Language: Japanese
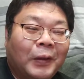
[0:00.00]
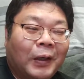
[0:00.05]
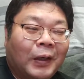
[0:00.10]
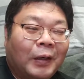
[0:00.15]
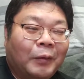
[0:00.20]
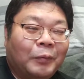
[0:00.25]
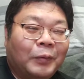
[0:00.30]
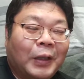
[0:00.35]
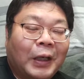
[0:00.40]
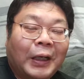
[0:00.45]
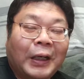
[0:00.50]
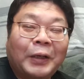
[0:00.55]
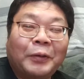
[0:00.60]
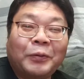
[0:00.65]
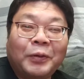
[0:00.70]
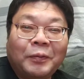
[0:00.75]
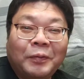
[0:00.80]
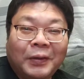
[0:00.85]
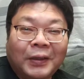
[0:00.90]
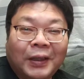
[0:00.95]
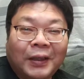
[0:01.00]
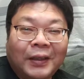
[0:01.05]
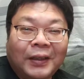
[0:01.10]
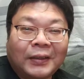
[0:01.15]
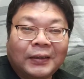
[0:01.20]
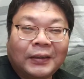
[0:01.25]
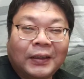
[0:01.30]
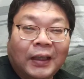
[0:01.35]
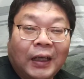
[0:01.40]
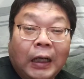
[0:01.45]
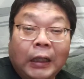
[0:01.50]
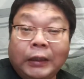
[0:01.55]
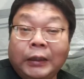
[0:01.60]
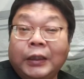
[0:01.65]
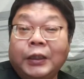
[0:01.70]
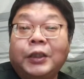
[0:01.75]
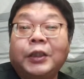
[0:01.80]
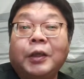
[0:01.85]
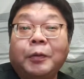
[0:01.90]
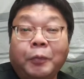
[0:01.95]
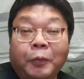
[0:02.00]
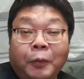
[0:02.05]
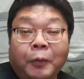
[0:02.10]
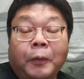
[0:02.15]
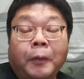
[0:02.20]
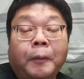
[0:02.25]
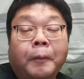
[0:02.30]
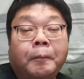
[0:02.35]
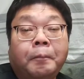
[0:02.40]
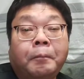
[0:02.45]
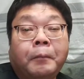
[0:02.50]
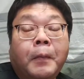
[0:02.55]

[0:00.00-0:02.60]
なんか投げ売りみたいなやつで買ってきても、